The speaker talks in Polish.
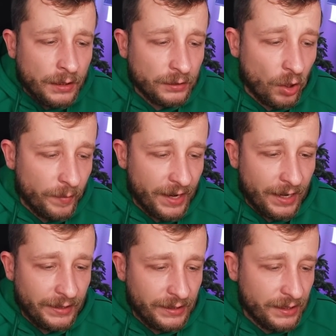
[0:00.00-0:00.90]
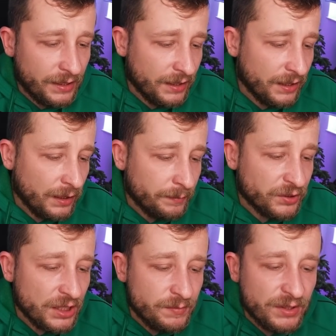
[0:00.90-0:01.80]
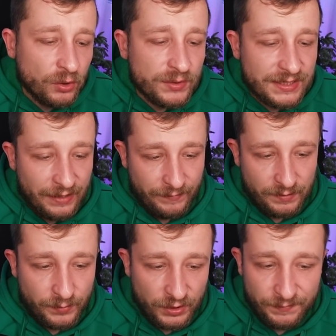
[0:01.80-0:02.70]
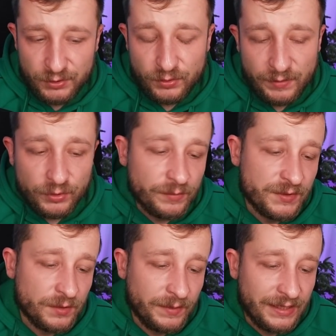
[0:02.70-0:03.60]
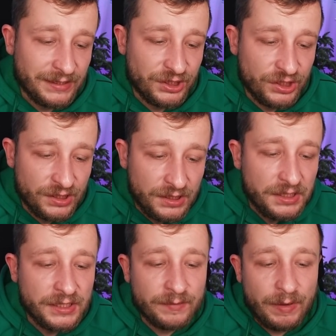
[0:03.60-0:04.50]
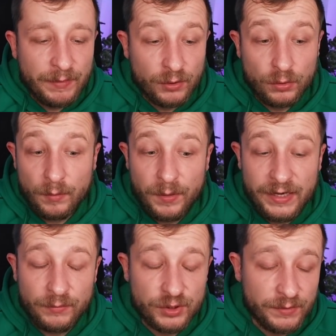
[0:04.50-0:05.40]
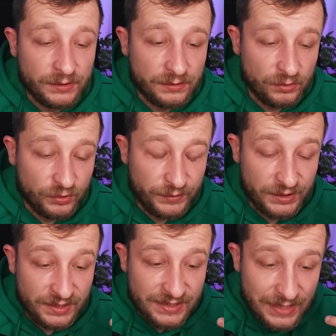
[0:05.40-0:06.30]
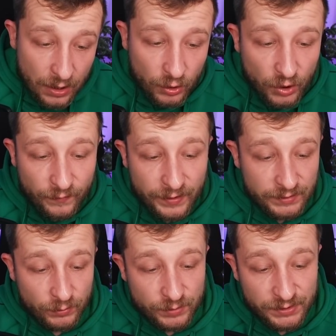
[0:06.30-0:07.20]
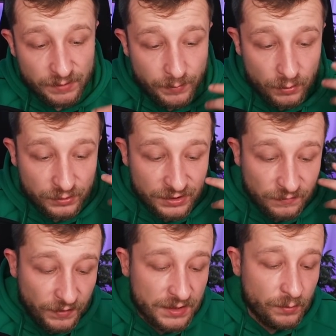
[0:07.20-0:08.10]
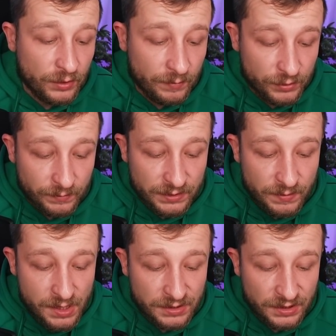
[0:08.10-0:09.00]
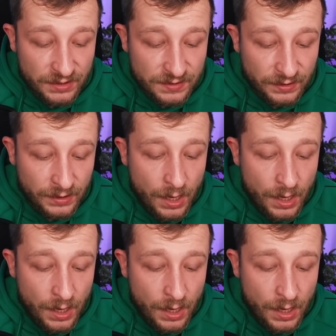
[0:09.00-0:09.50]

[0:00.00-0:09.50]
Dobra, yy, przejdźmy do ustawień, ponieważ tutaj możemy sobie dać nick, mamy Google Play, możemy oczywiście się zalogować, możemy się połączyć z Facebookiem, możemy zmieniać język